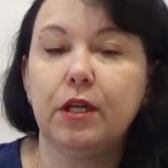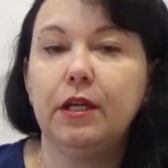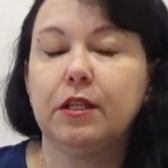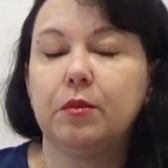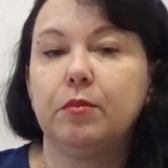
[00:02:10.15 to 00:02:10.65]

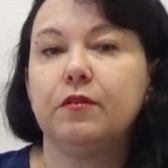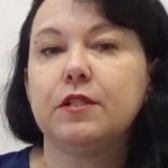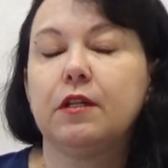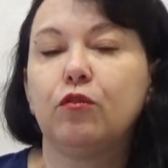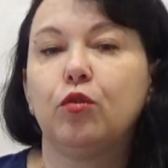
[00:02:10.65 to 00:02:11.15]
Летом мы в
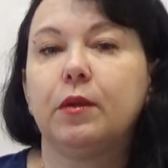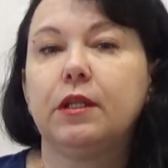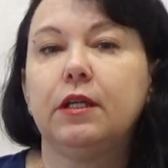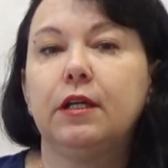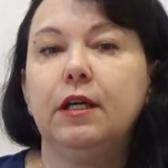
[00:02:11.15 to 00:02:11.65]
основном
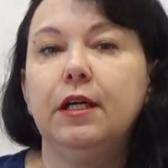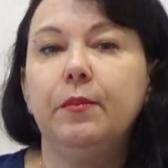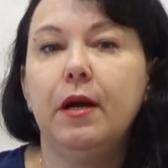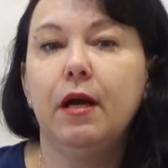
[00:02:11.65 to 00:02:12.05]
отдыхаем,